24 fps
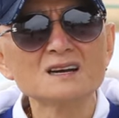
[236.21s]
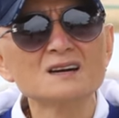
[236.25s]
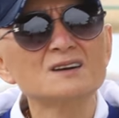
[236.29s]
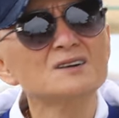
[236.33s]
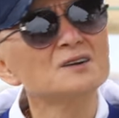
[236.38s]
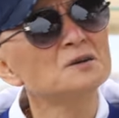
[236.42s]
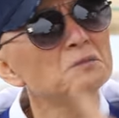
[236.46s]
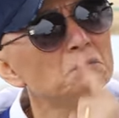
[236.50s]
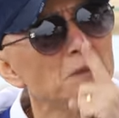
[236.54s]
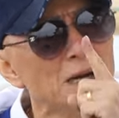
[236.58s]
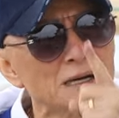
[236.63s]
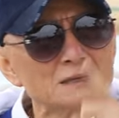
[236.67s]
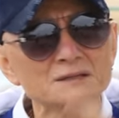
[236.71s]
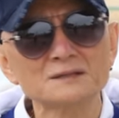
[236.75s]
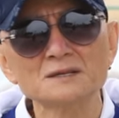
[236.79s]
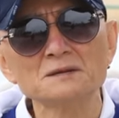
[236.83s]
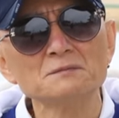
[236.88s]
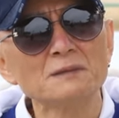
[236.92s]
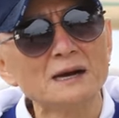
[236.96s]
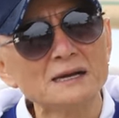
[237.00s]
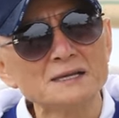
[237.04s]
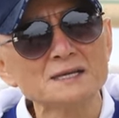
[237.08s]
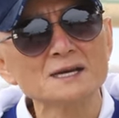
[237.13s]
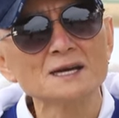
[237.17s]
그런 말들
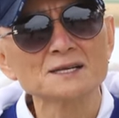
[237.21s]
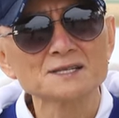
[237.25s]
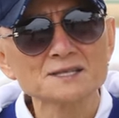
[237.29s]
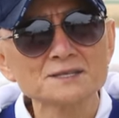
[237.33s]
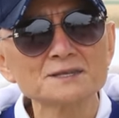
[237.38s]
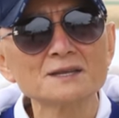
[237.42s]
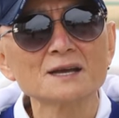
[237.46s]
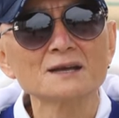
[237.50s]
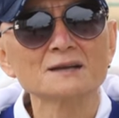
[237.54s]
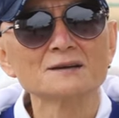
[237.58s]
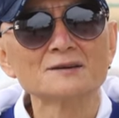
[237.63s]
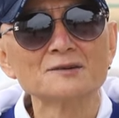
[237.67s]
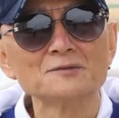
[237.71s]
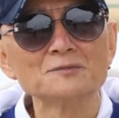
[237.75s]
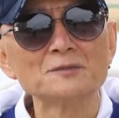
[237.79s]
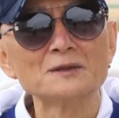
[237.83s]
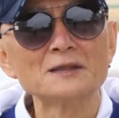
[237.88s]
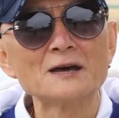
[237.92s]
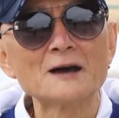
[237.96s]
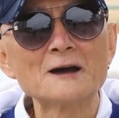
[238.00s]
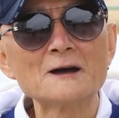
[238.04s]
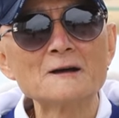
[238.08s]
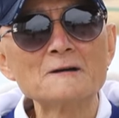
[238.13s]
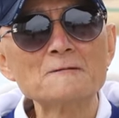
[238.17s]
많이 하신다
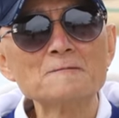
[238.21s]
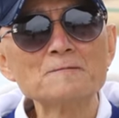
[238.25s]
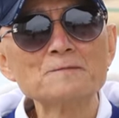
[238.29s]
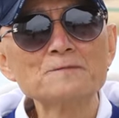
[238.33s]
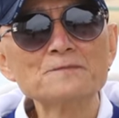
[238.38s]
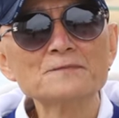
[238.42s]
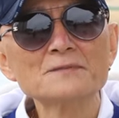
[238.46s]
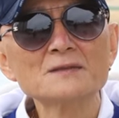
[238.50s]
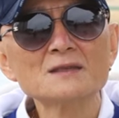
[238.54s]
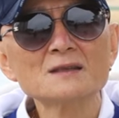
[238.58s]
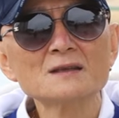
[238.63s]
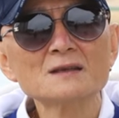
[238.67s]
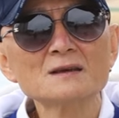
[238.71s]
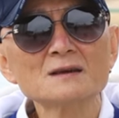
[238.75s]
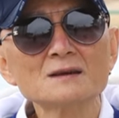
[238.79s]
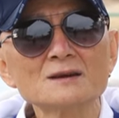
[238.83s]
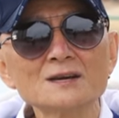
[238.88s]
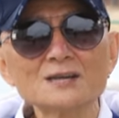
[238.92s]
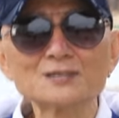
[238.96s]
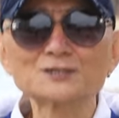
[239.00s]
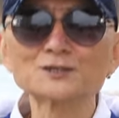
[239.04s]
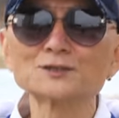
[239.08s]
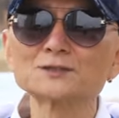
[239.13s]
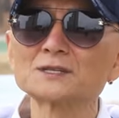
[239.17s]
이겁니다.
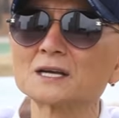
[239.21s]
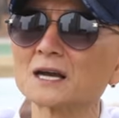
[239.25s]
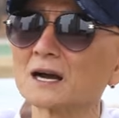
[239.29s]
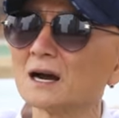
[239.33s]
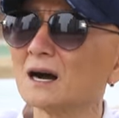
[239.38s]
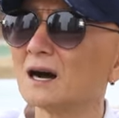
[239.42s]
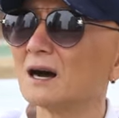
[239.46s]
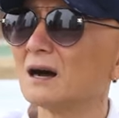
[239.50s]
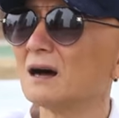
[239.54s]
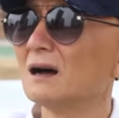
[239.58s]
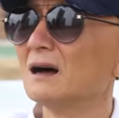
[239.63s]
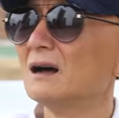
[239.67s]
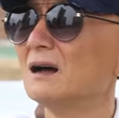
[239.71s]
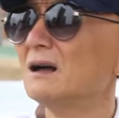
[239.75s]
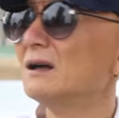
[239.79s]
그래서 제가